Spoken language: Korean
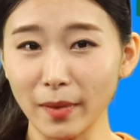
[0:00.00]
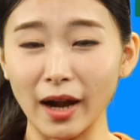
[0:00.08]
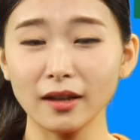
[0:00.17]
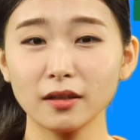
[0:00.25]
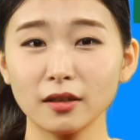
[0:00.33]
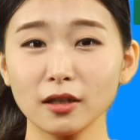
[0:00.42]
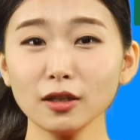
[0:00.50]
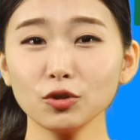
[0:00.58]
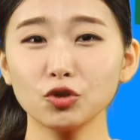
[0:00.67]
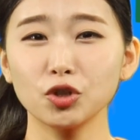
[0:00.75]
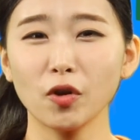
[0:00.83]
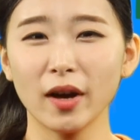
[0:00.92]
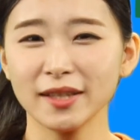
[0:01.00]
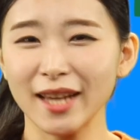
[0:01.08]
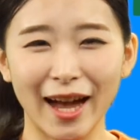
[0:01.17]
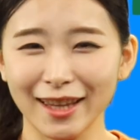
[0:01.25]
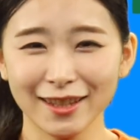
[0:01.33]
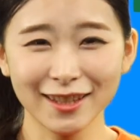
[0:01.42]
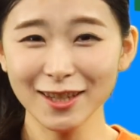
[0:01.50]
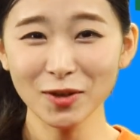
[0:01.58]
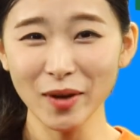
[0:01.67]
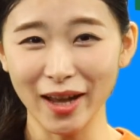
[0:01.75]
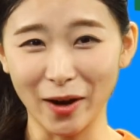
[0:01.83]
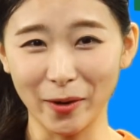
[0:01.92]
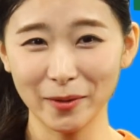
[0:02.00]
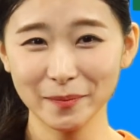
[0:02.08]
말들을 두려워하지 않기로 해요.